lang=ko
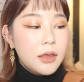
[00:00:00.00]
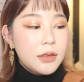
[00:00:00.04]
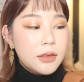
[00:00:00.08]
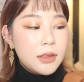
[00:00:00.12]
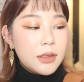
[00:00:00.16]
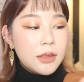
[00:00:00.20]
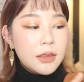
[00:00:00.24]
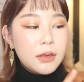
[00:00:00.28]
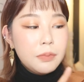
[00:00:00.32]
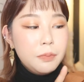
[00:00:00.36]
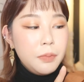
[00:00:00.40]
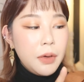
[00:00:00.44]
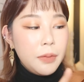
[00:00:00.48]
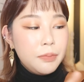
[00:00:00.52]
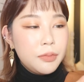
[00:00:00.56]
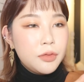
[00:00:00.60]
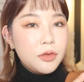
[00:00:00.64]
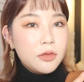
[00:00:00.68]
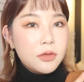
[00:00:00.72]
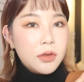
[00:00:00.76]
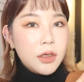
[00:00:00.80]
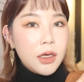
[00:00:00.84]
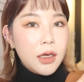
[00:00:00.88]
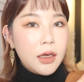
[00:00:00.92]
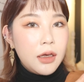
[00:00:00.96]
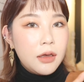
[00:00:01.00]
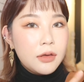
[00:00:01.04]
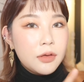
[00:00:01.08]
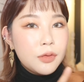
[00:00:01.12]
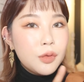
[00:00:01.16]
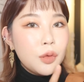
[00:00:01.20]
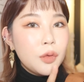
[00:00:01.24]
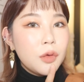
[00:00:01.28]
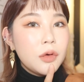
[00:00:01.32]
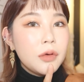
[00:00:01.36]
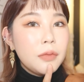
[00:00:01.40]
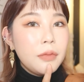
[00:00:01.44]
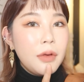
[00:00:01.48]
치크팝 중에
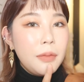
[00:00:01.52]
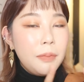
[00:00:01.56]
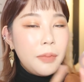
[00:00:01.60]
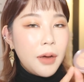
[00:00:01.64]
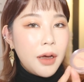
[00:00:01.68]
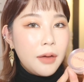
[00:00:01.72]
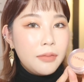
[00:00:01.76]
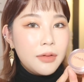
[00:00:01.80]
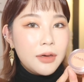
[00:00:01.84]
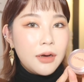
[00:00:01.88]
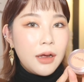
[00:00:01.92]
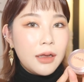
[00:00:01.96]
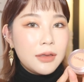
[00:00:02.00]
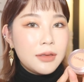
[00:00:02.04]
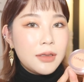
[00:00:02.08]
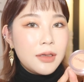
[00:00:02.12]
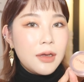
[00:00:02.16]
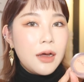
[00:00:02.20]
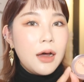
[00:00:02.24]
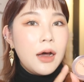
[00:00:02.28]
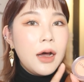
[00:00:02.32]
소르베 팝을 아직